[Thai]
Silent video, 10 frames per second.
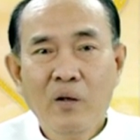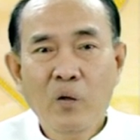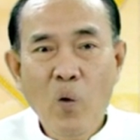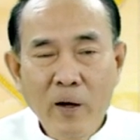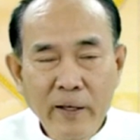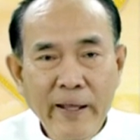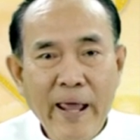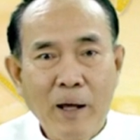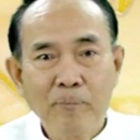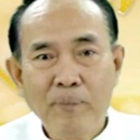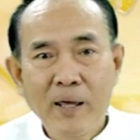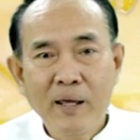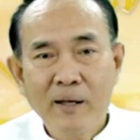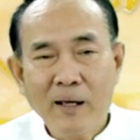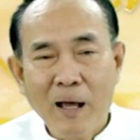ดวงดีแห่งปี
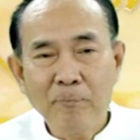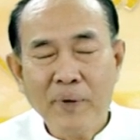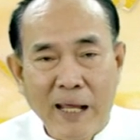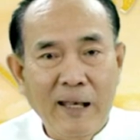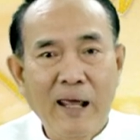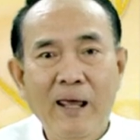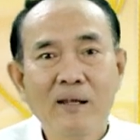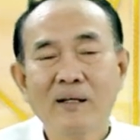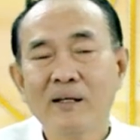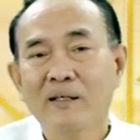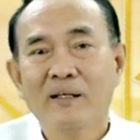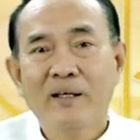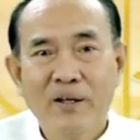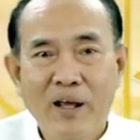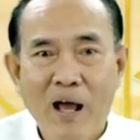นะครับ เกรด A เลย
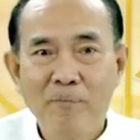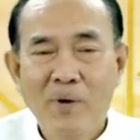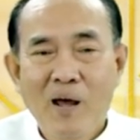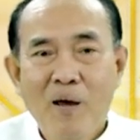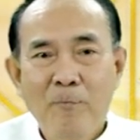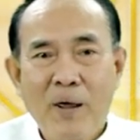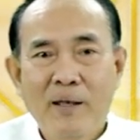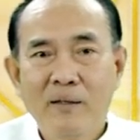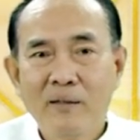นะครับ เป็น